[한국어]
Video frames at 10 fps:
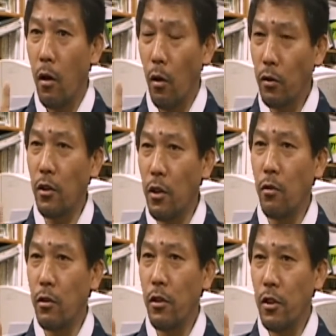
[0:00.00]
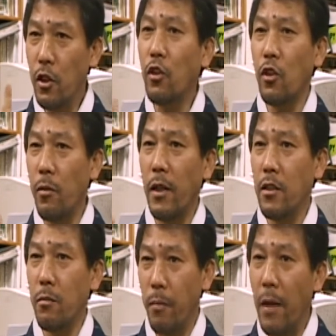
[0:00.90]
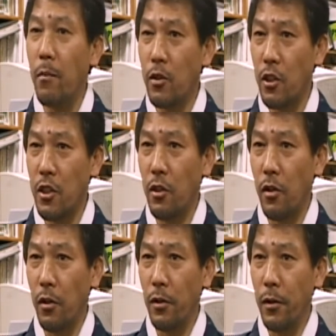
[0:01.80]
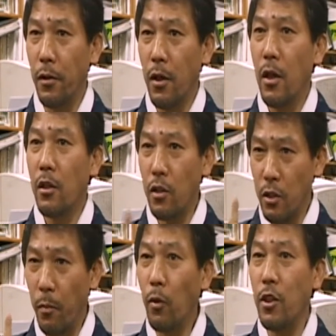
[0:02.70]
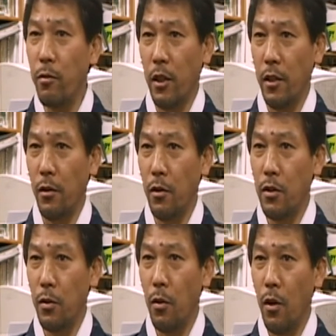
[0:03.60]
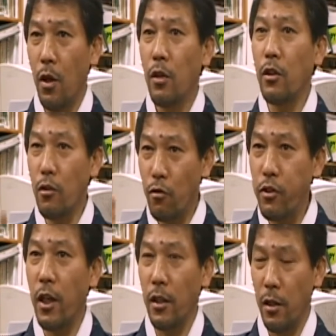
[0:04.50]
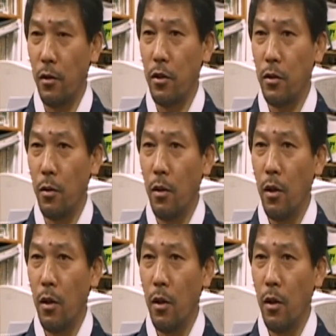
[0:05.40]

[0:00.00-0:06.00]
어떤 경우든 첫 절만 맨 먼저 짓는 거거든요. 그것이 모티브가 되는 것이고 그것이 주제가 되는 것이고